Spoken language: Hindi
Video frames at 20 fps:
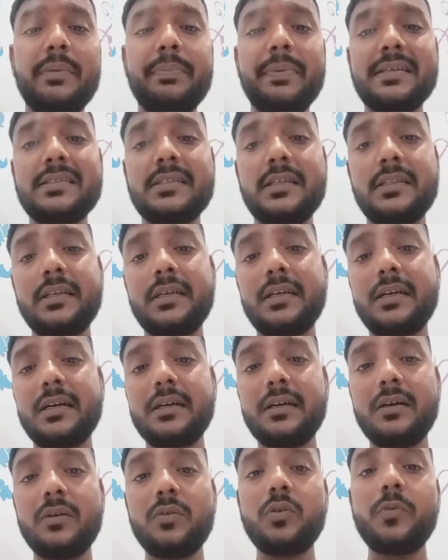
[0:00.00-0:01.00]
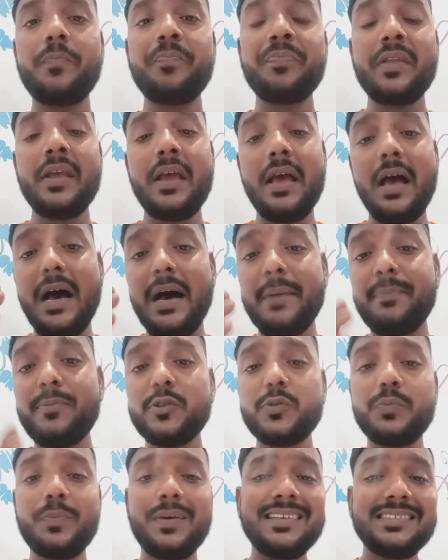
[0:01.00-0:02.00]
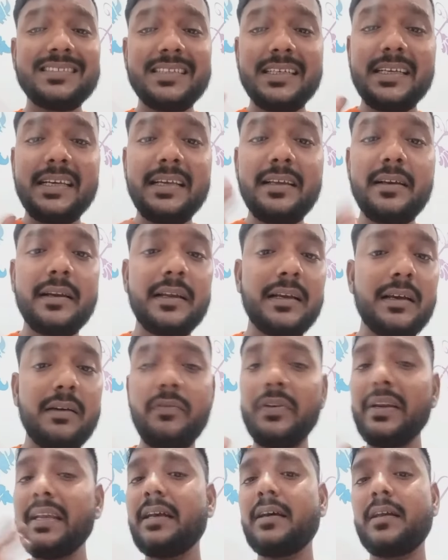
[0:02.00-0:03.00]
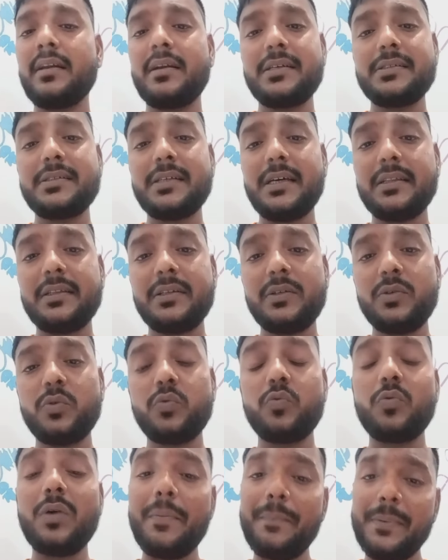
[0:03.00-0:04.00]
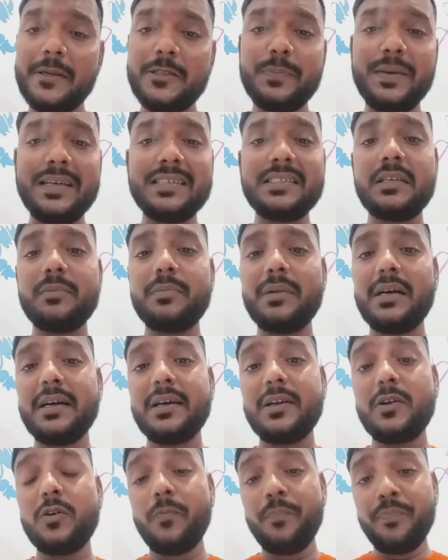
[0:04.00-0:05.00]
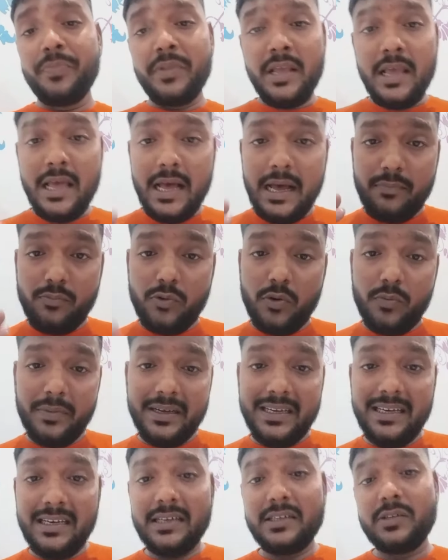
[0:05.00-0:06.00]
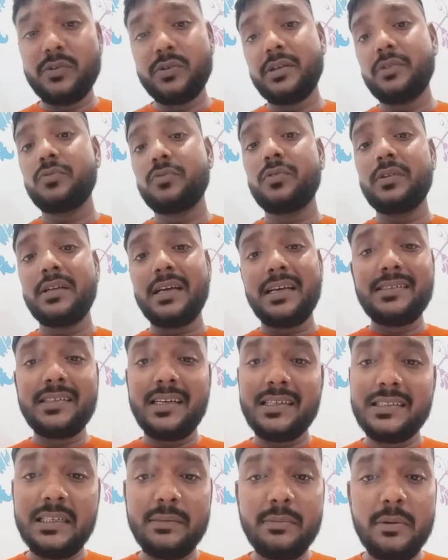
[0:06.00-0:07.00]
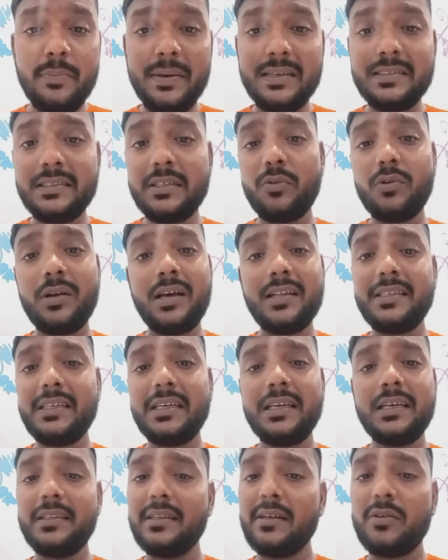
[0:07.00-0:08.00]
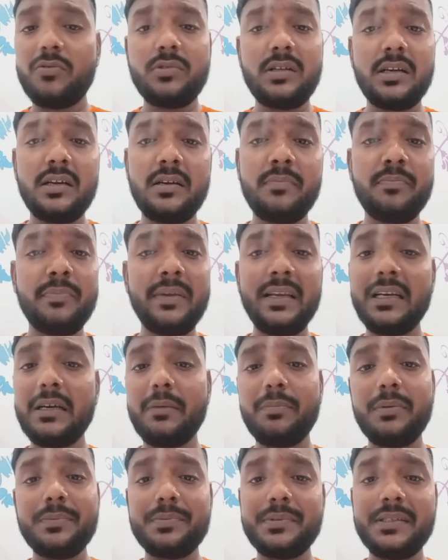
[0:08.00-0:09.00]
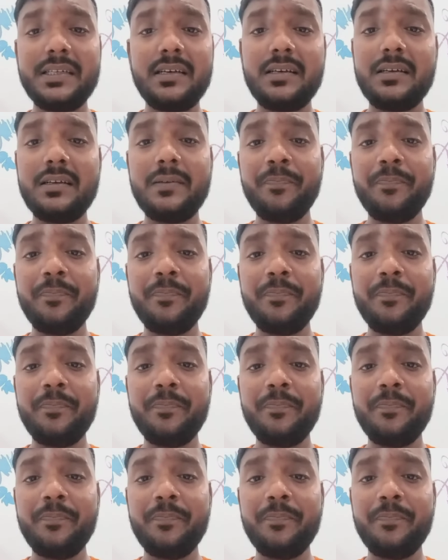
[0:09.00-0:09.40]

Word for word: पैसा दे रखा हो आप उस पैसे की रिकवरी करना चाहते हो वापस पैसे मांग रहे हो अब वो महिला क्योंकि उन्होंने अयाशी में पैसे उड़ा दिए इधर उधर मेकअप लिपस्टिक